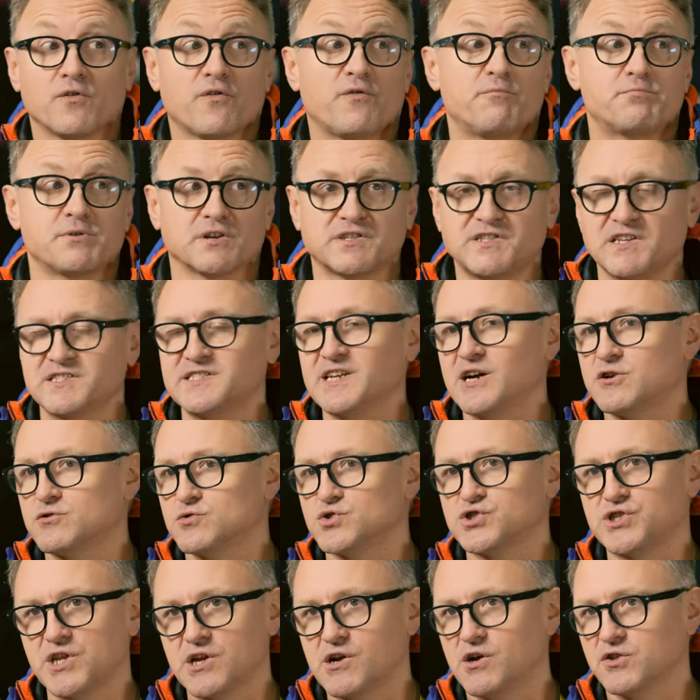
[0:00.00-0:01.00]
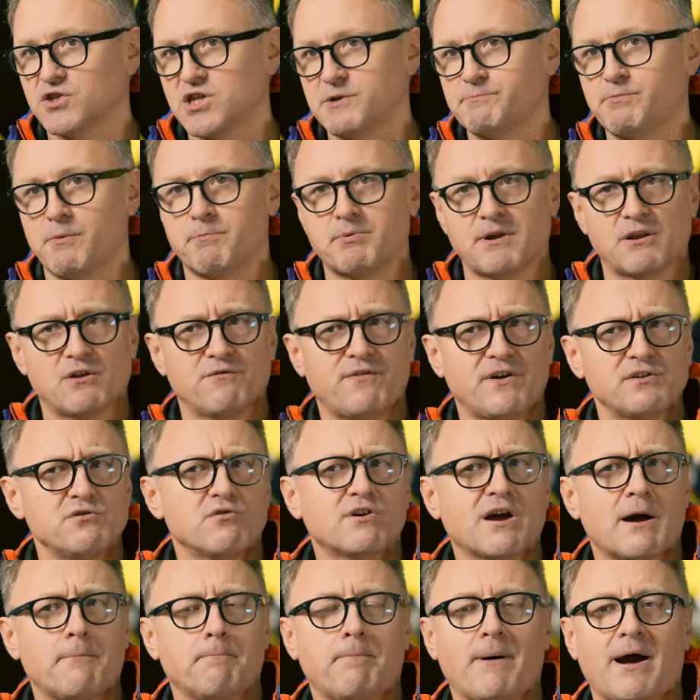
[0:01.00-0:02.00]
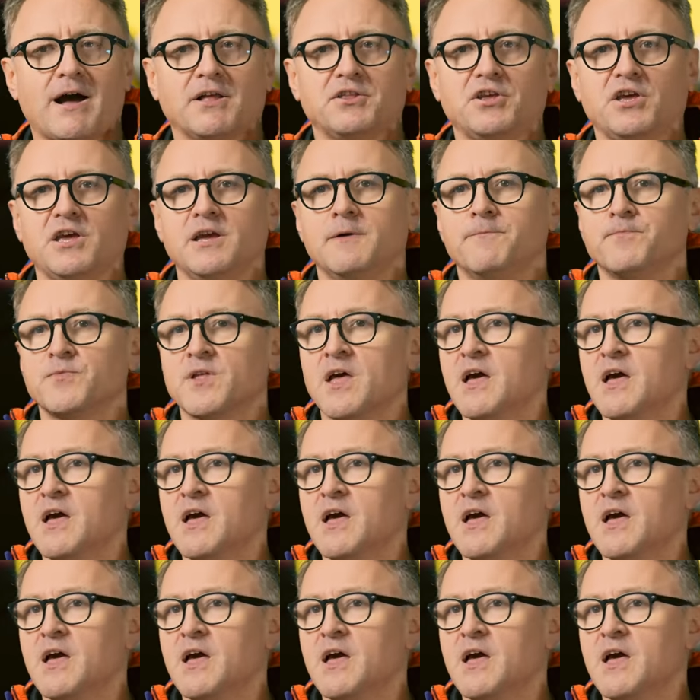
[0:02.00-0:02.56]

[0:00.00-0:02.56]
w procesach różnego typu, planowaniu kampanii,